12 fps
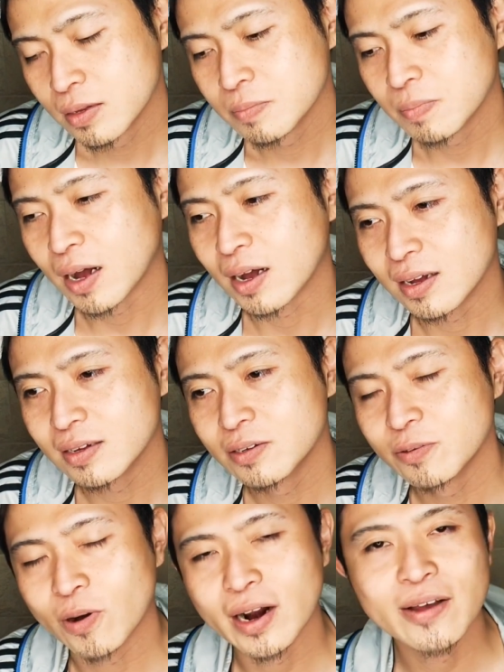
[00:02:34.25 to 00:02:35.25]
ま
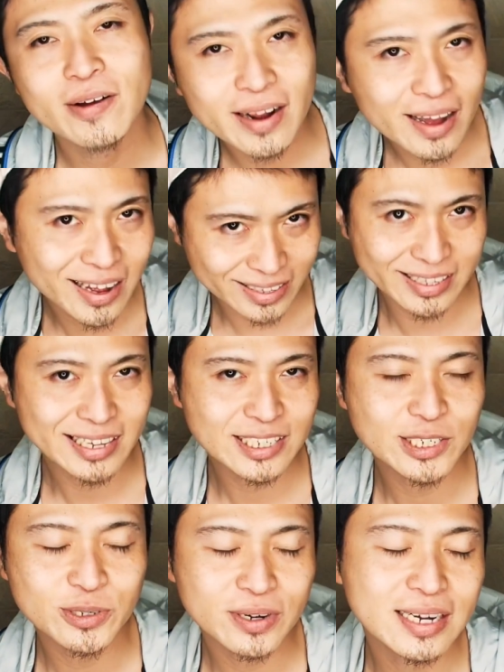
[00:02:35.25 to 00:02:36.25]
あ我々発
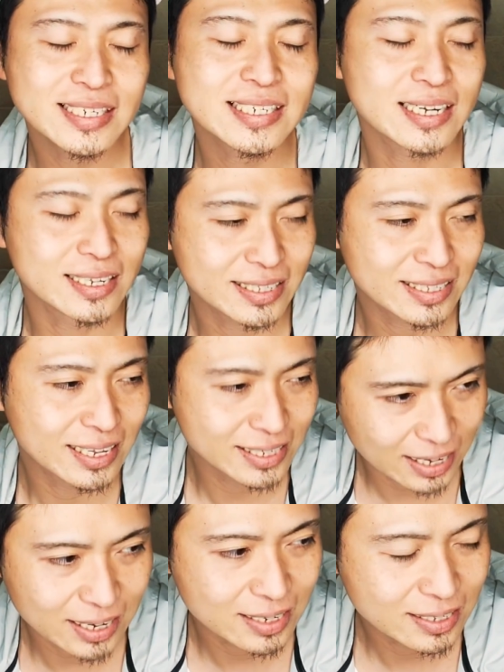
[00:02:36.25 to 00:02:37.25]
達障害者って
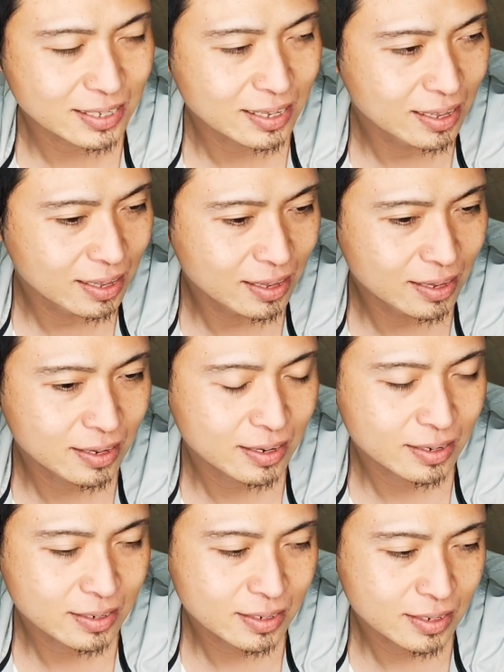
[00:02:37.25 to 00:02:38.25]
さ
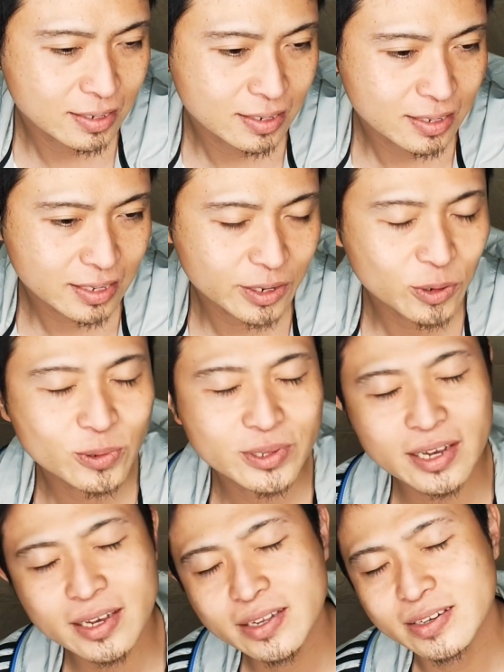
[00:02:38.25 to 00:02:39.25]
基本
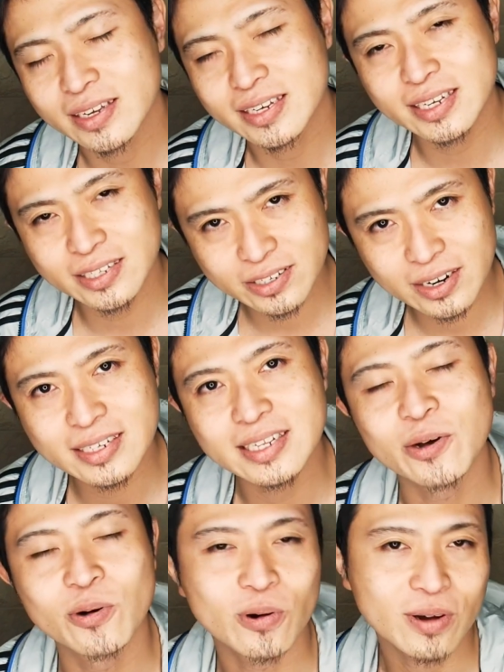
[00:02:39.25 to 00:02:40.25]
的には生きづら
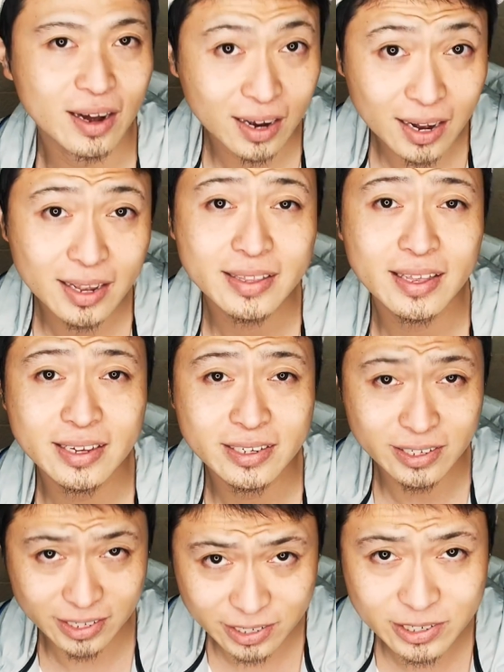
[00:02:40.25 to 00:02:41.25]
さを抱えて
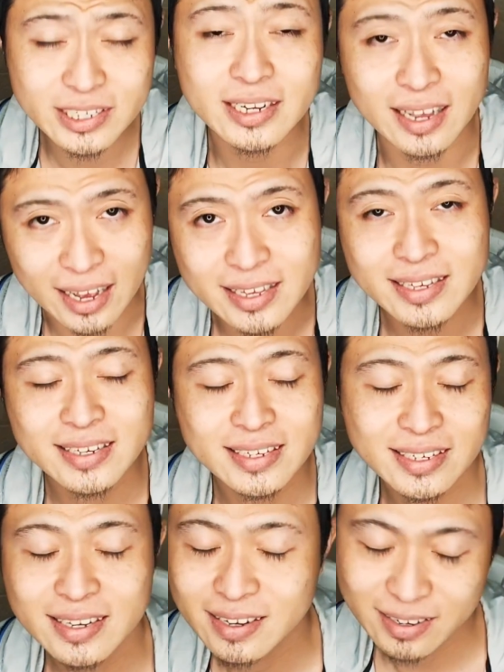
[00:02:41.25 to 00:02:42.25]
いるじゃない、
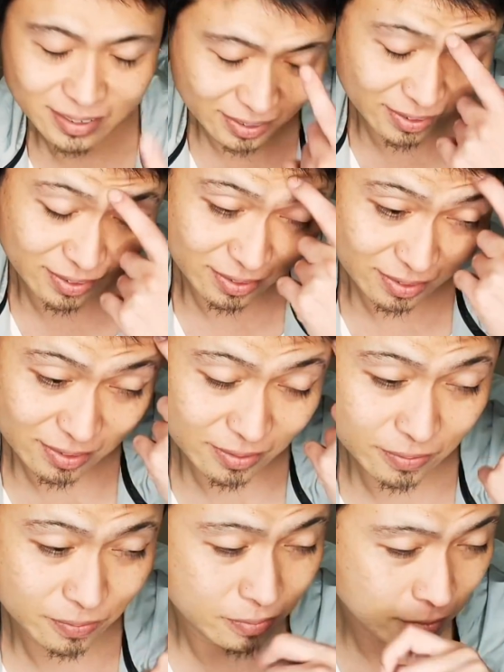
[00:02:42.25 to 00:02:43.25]

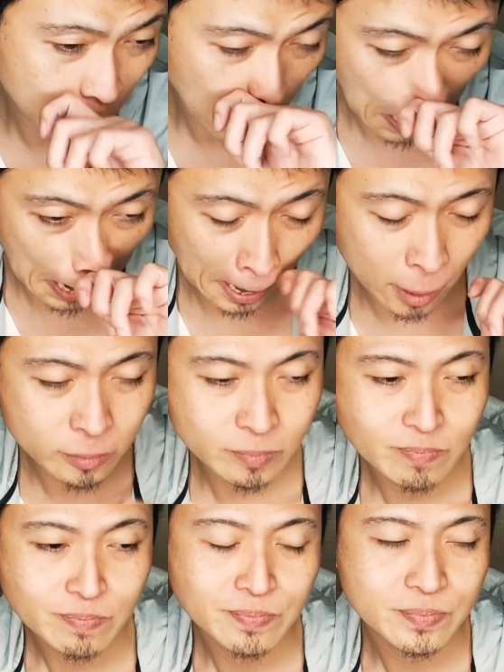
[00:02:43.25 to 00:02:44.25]

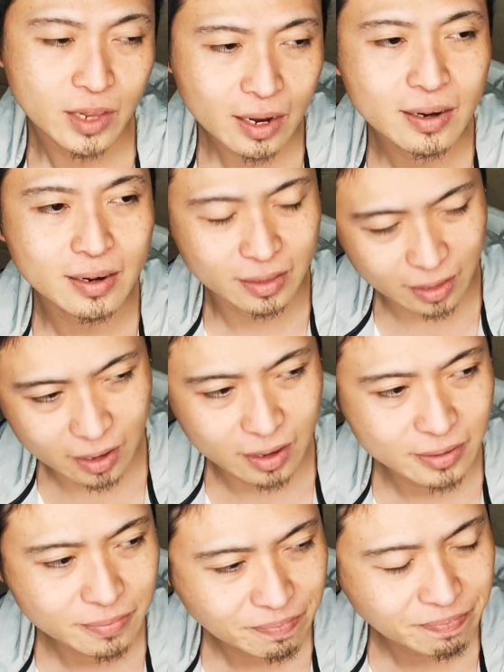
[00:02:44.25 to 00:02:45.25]
うん、だから
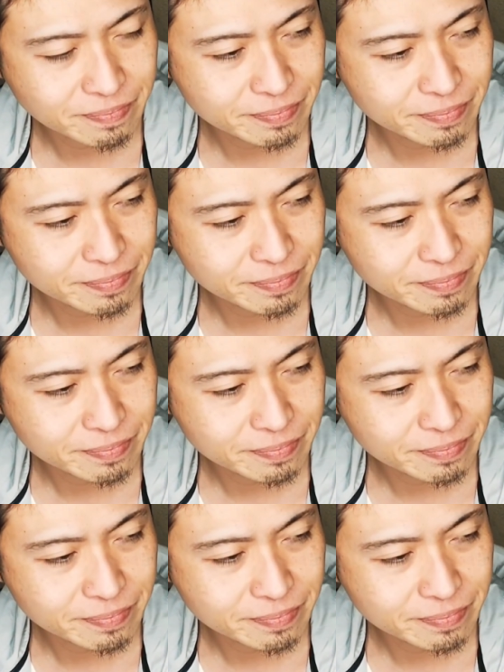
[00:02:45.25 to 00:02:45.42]
ね